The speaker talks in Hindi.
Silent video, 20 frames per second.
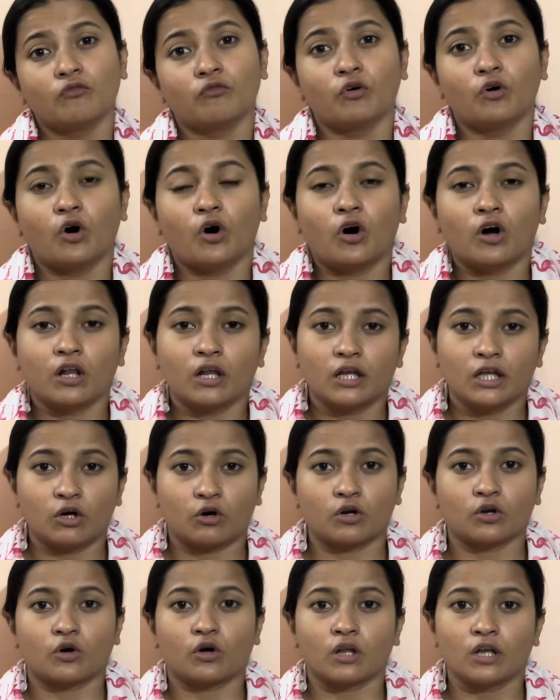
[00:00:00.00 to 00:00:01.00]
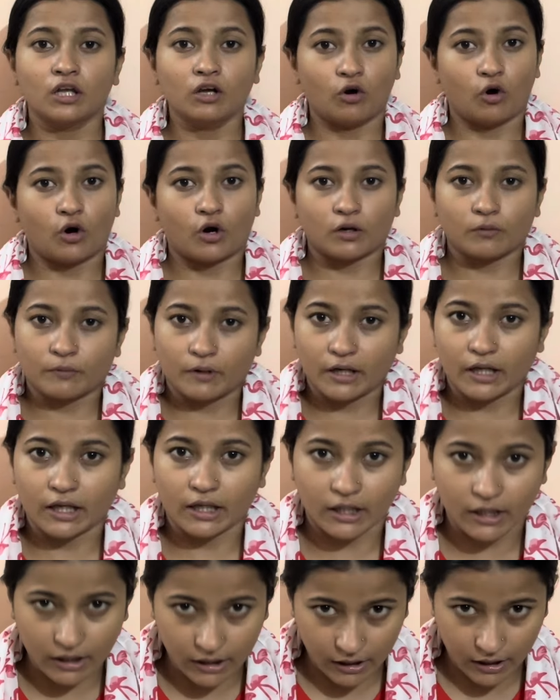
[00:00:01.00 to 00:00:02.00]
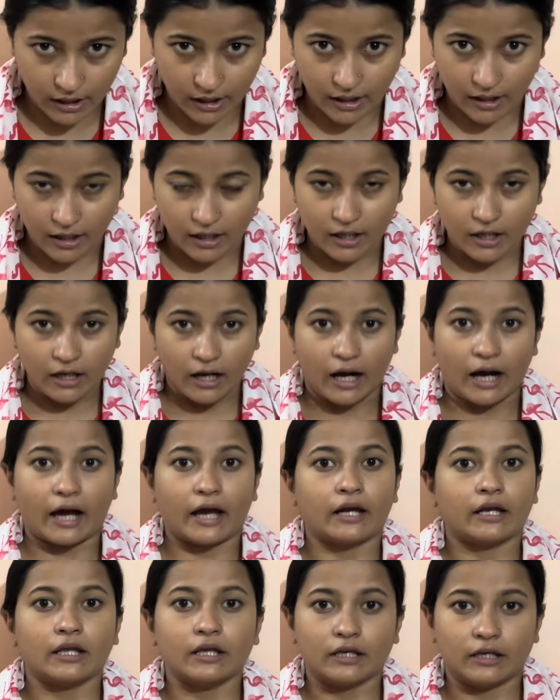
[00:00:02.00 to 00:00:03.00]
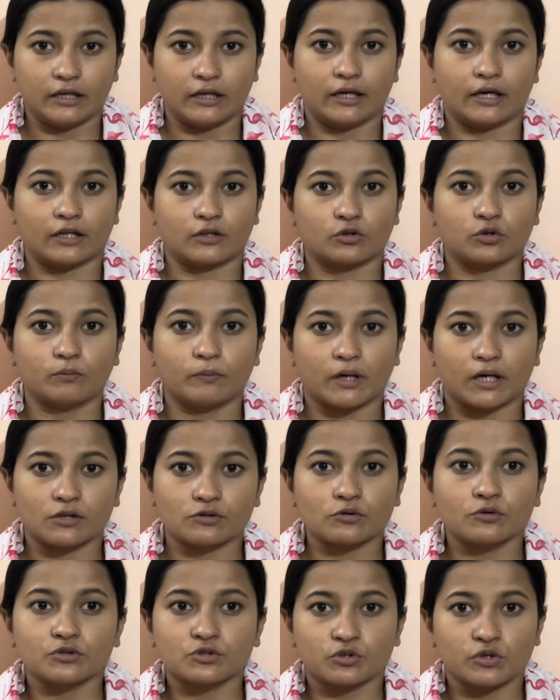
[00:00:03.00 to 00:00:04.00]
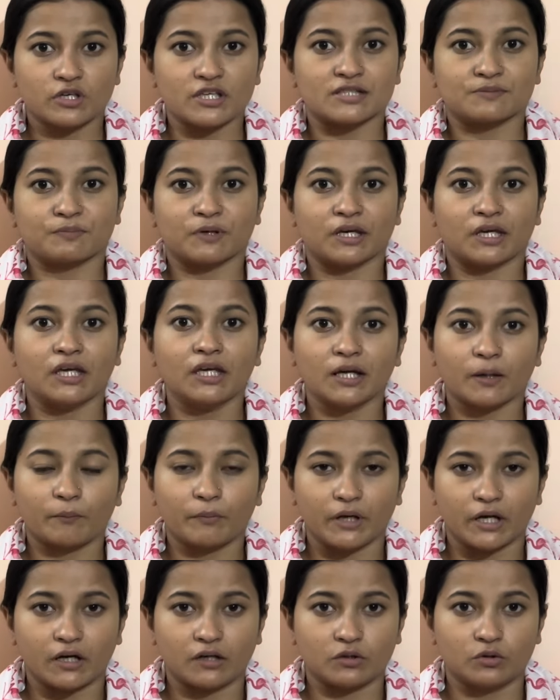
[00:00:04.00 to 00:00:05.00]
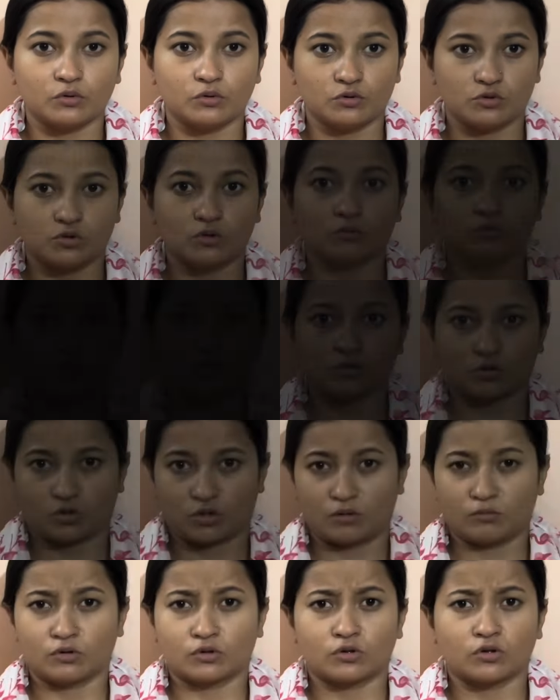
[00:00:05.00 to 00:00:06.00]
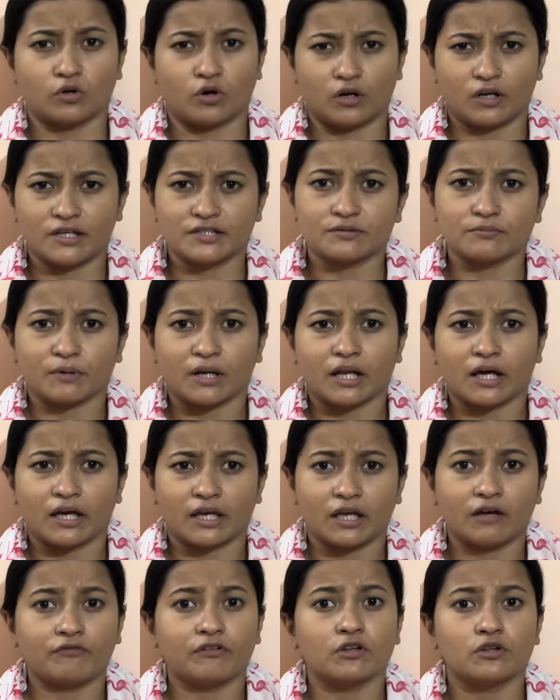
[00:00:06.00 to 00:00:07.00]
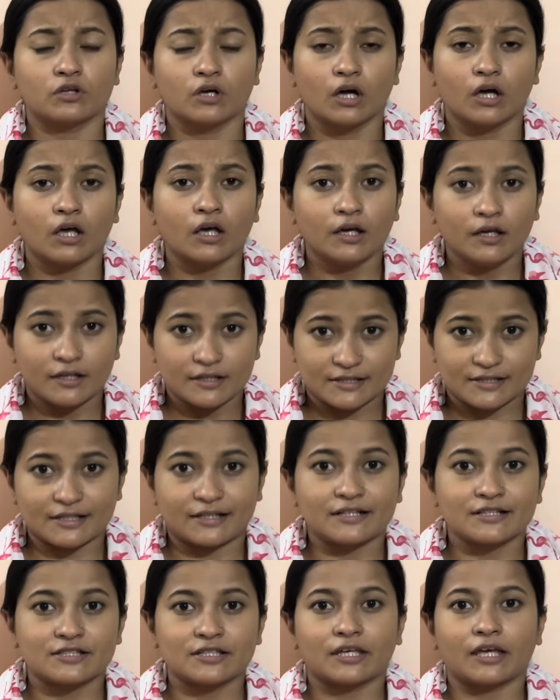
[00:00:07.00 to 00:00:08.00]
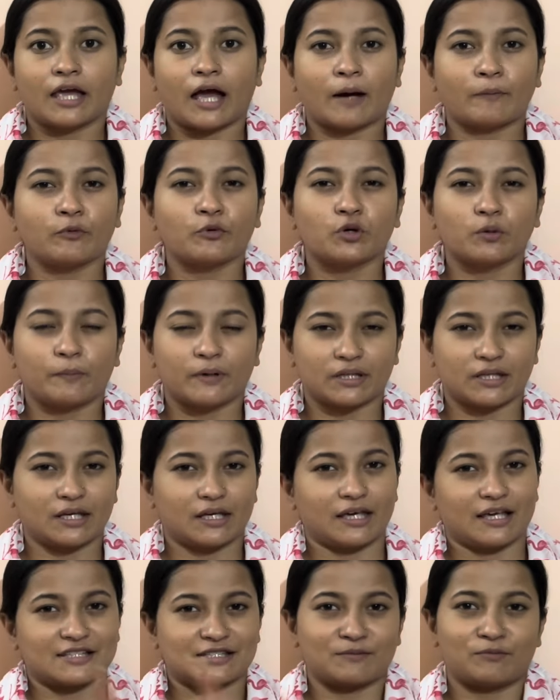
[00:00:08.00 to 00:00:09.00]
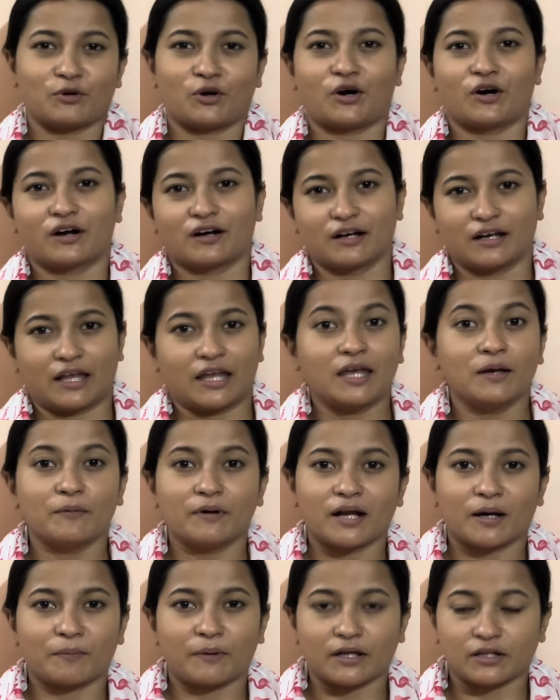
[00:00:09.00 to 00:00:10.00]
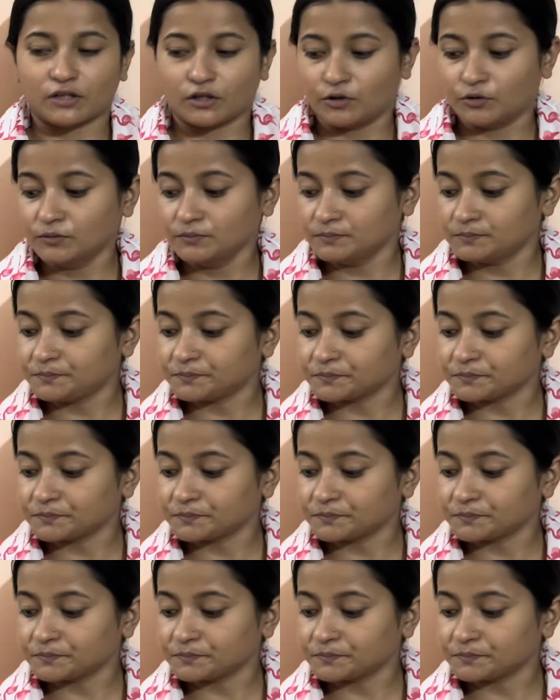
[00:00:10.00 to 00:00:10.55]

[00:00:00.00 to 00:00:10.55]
वो ऑनली ऑन ऑनली ऑन वेडिंग ही है हायरिंग ही है तो मैं सोच रही इस पर ही अपडेट दूँ जो मुझे थोड़ा बहुत नॉलेज मिला है या फिर सर्च किया आप लोग को पता है कि ऐसे ब्लॉग नहीं बना पाती हूँ